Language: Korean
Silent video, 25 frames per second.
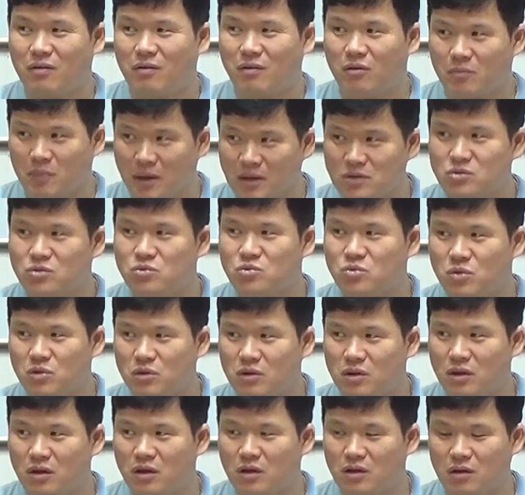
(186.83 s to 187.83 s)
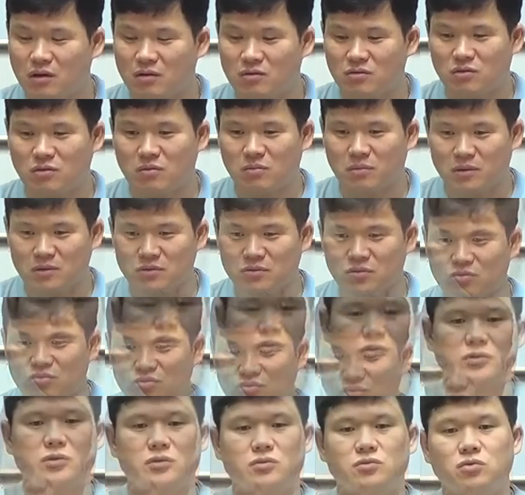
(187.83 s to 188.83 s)
어, 맞춰줘야 돼.
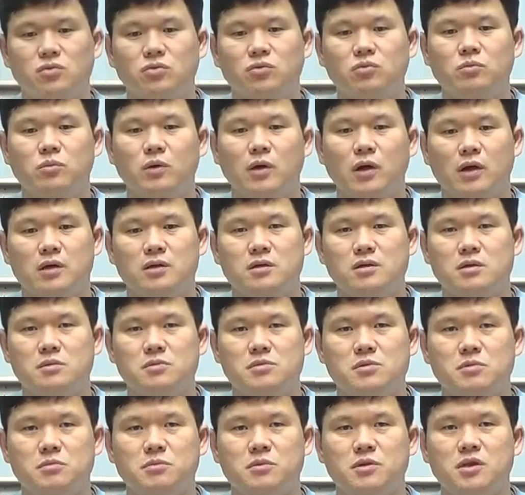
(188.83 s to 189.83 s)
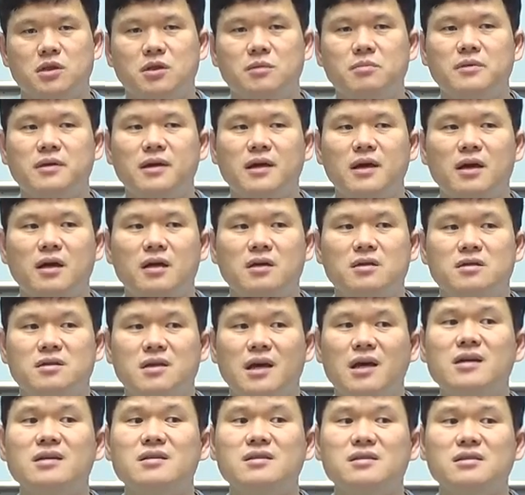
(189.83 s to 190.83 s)
근데 그 조금만 관심 있으면 TV가
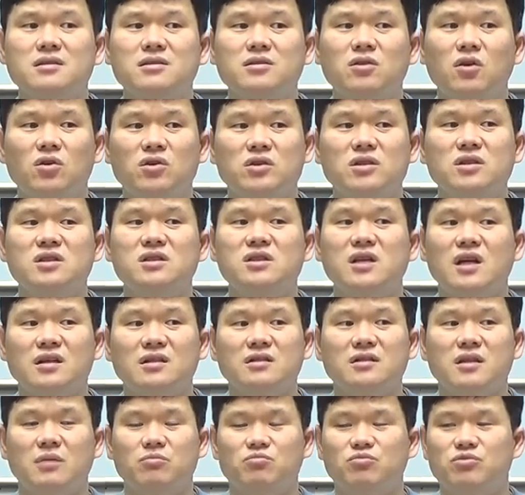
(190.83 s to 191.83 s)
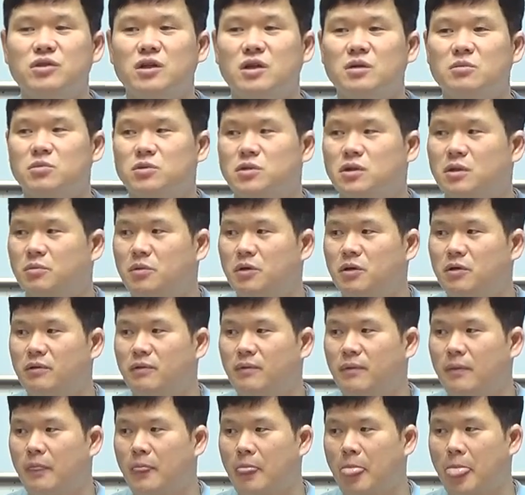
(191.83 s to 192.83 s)
사이즈는 커지긴 하는데 문제가
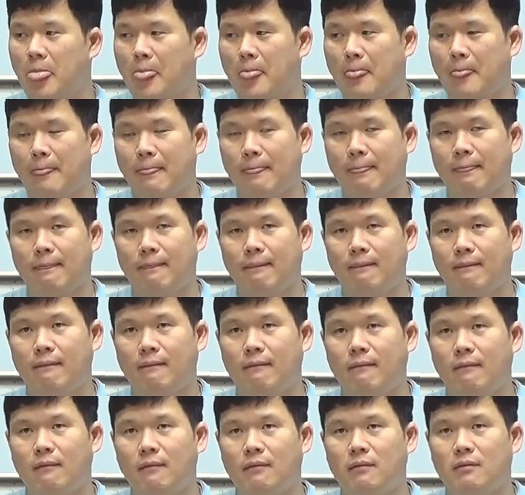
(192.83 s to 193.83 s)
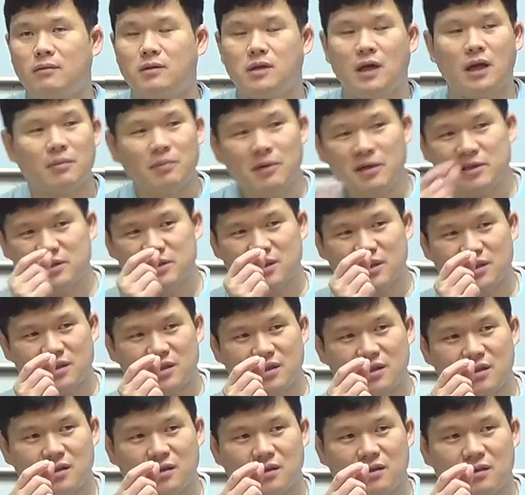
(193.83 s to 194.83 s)
뭐냐면
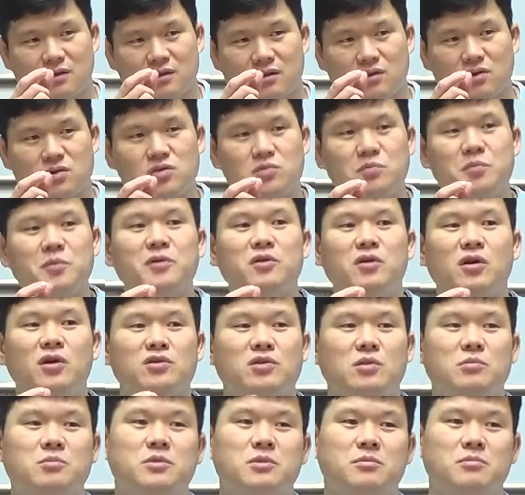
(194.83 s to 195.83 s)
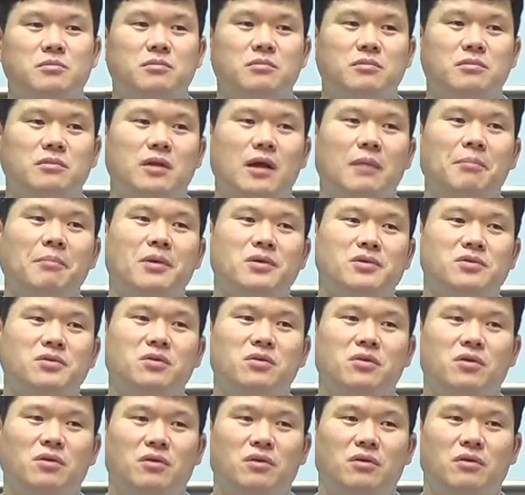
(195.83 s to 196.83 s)
얇아지잖아. 네. 그 스피커가 점점 나빠져.